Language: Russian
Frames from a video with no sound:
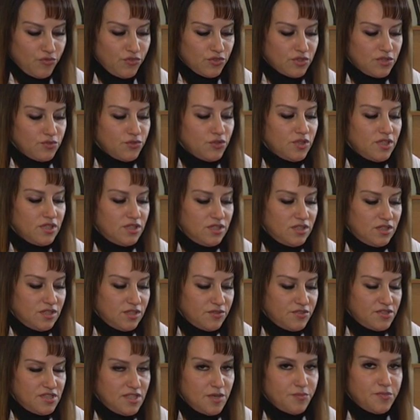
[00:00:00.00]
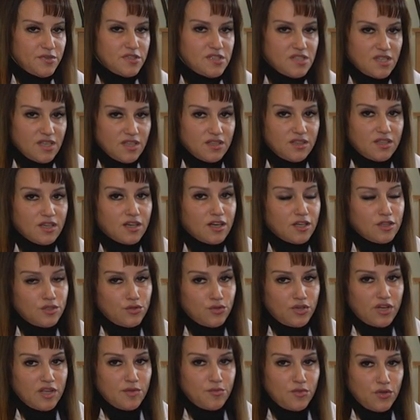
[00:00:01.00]
Вот, вот эти все пациенты,
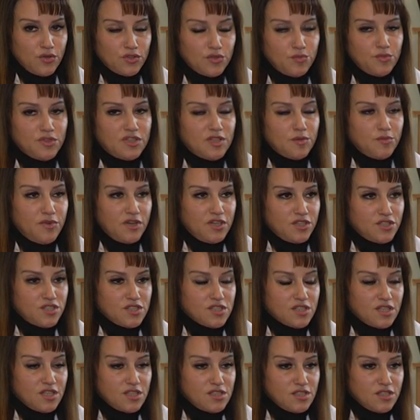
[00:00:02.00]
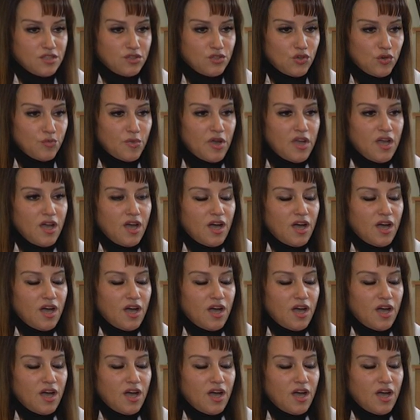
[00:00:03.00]
которые имеют метаболический синдром,